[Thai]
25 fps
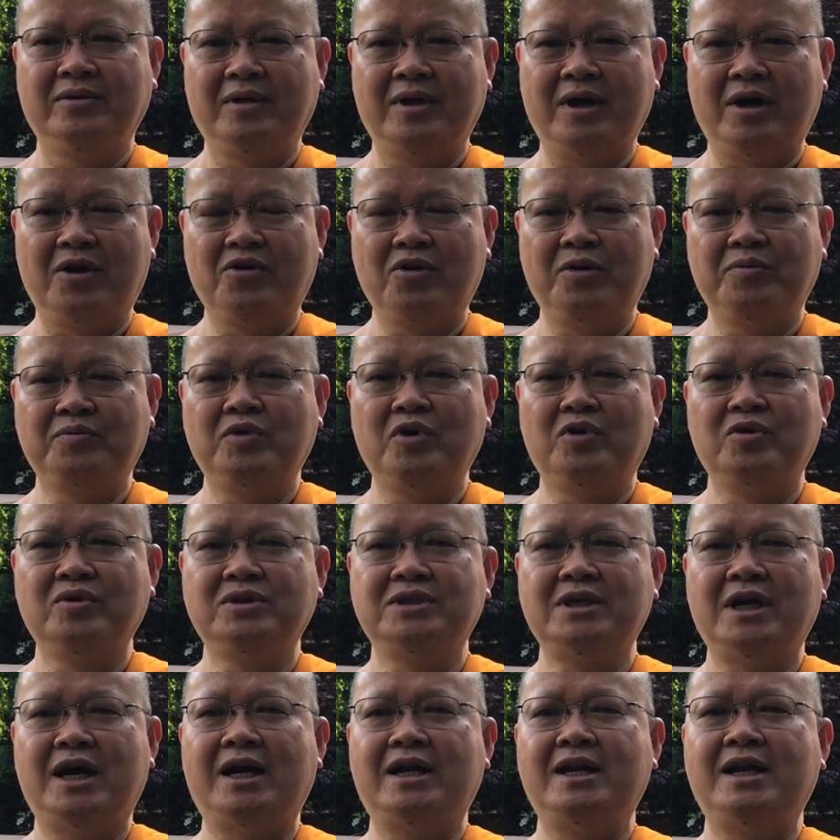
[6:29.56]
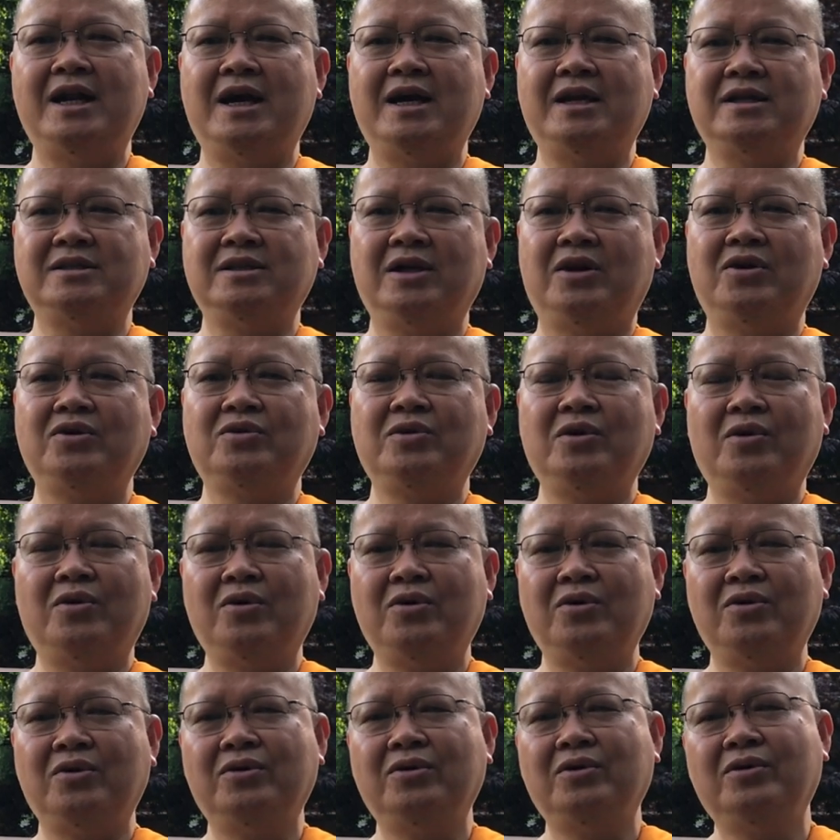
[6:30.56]
เคารพธงชาติหน้าเสาธ
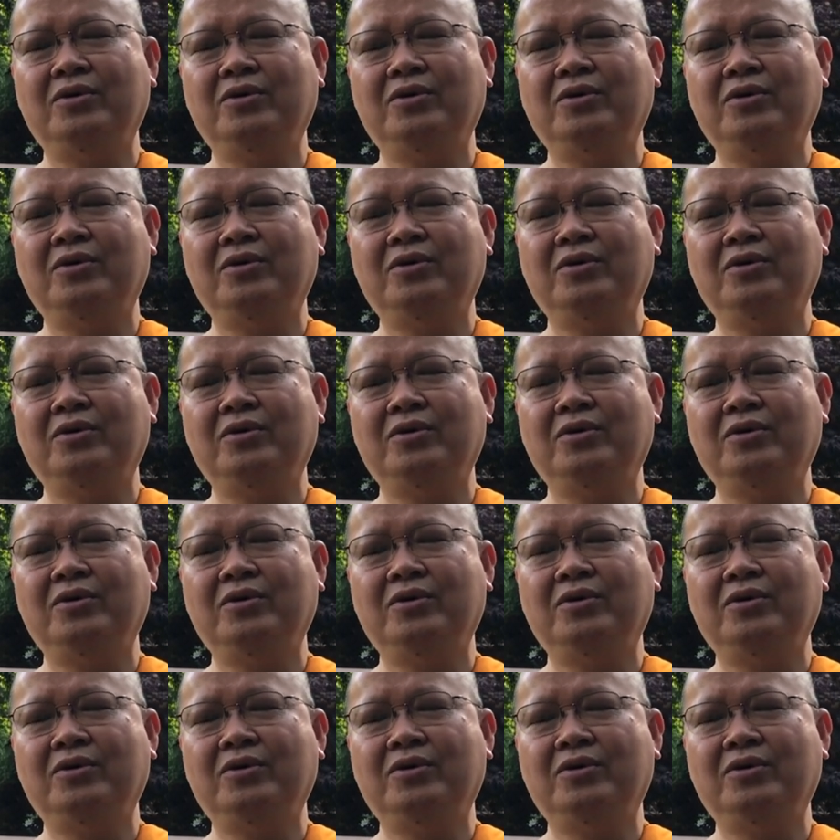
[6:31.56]
ง